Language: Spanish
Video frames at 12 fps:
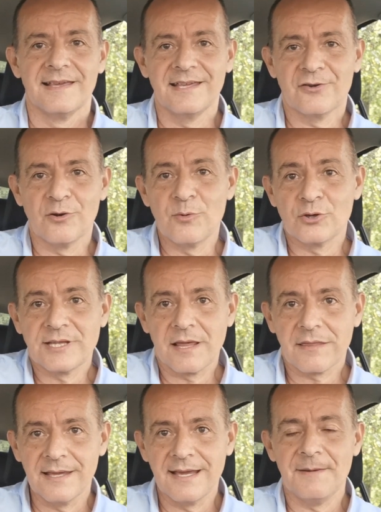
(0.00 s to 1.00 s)
Y como os
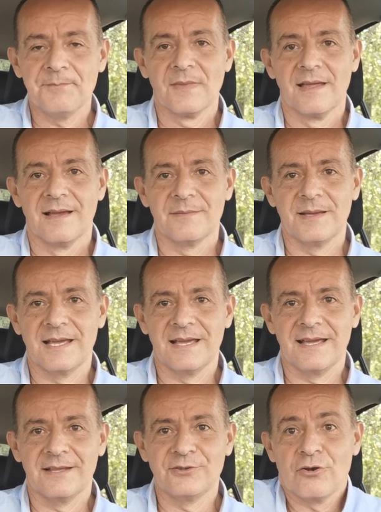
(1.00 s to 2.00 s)
decía,
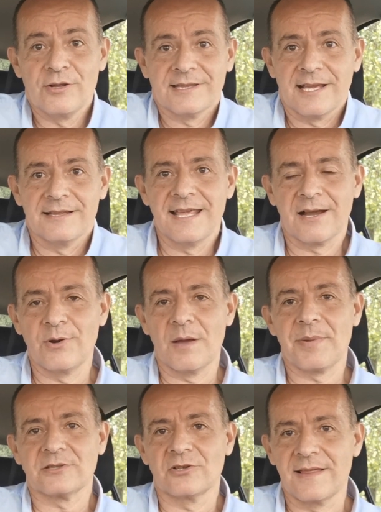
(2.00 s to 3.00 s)
eh, yo no entendía que
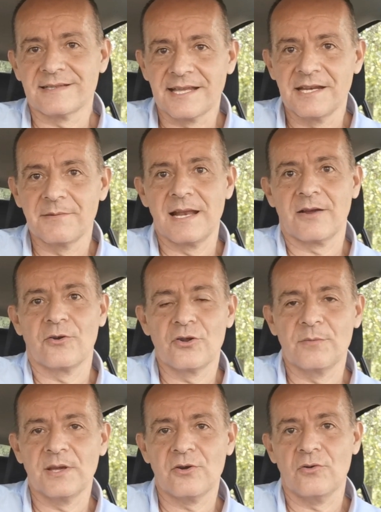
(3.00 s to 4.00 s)
una persona de este nivel
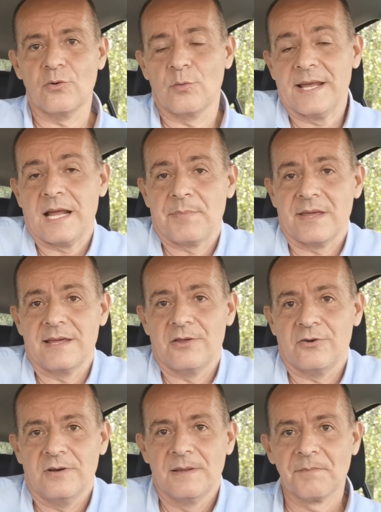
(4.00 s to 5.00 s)
económico hubiera
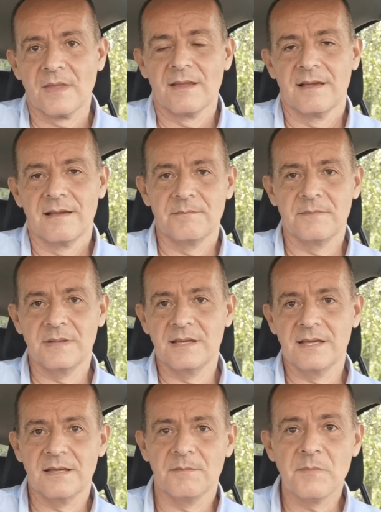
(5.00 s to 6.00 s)
pedido
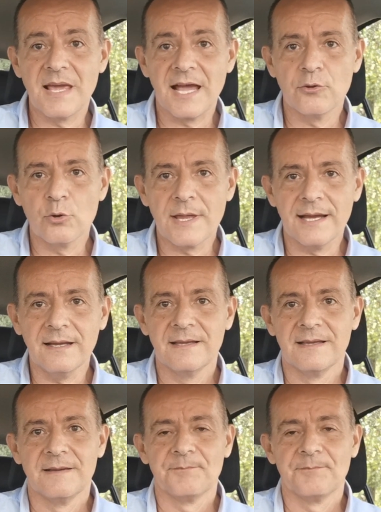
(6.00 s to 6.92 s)
mi, ayuda,